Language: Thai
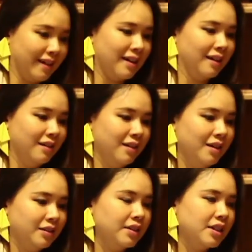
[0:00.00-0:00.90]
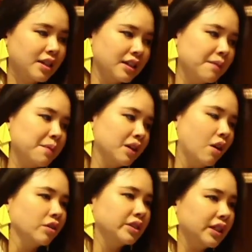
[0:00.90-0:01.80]
ไม่ได้คิดเลยว่ามันจะเติบโตขึ้น
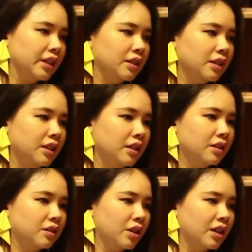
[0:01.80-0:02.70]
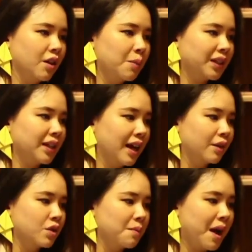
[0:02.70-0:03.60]
มาได้ เพราะฉะนั้นระหว่างทางเราก็
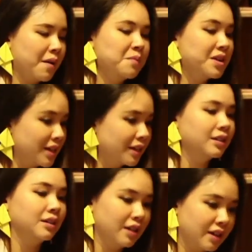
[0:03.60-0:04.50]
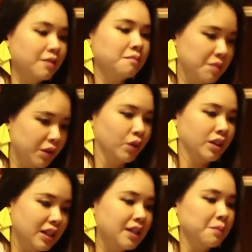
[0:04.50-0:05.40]
ค่อยๆมองไปเรื่อยๆ เรียนผิด
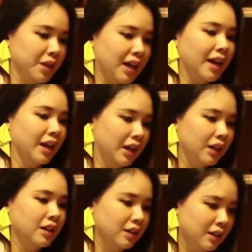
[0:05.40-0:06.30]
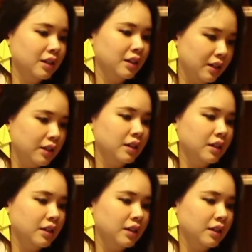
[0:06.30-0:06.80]
เรียนถูกไปเรื่อยๆ ซึ่ง